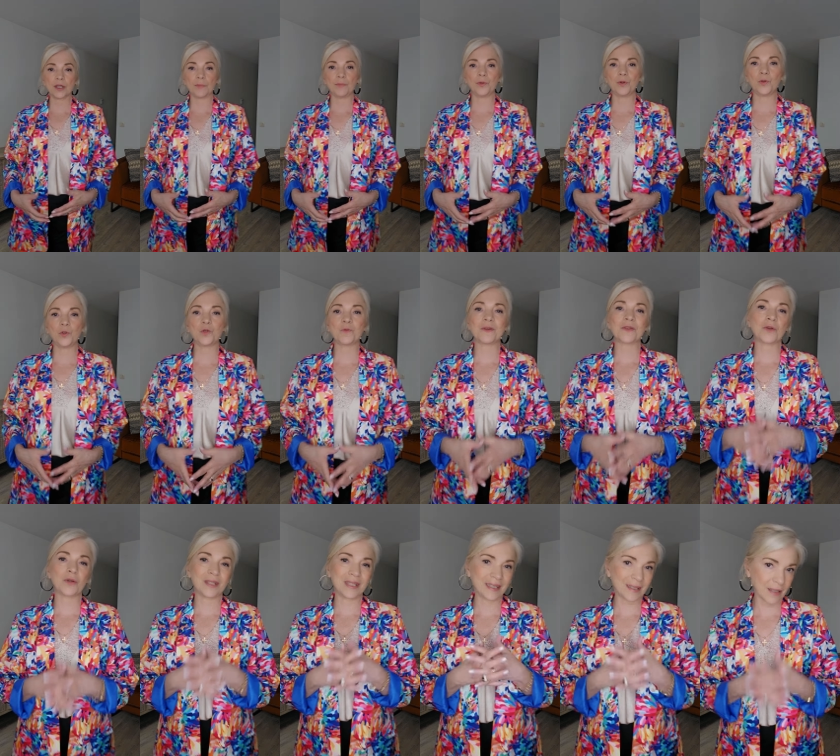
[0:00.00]
peu loose parce
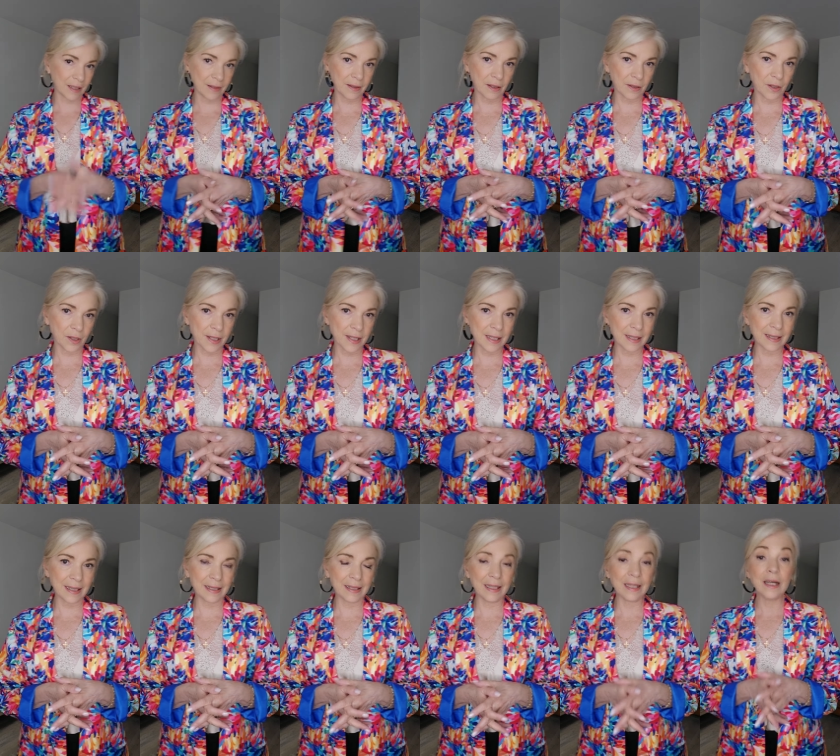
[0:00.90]
que c'est très tendance cette
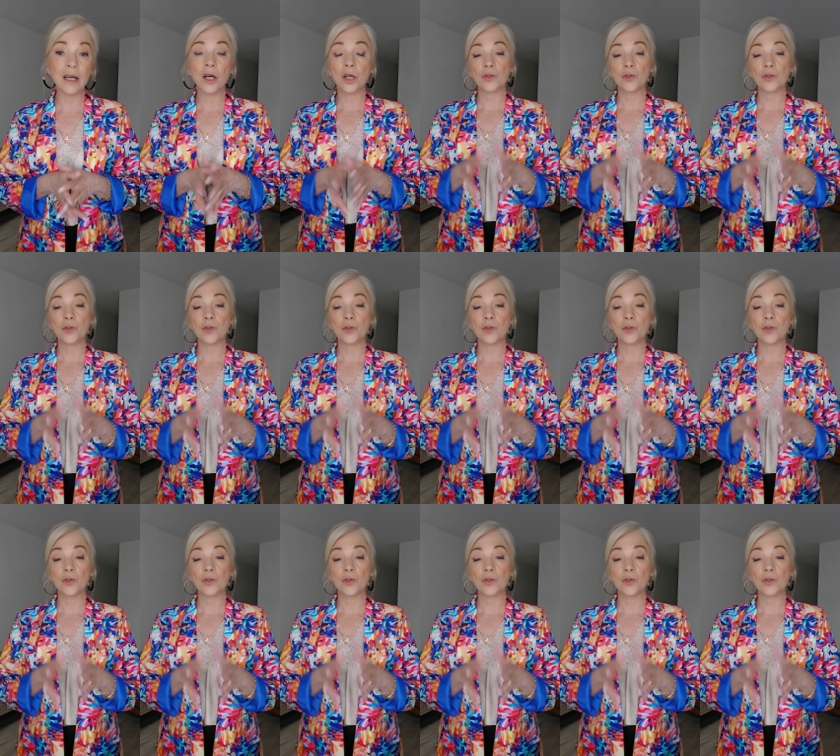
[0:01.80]
année.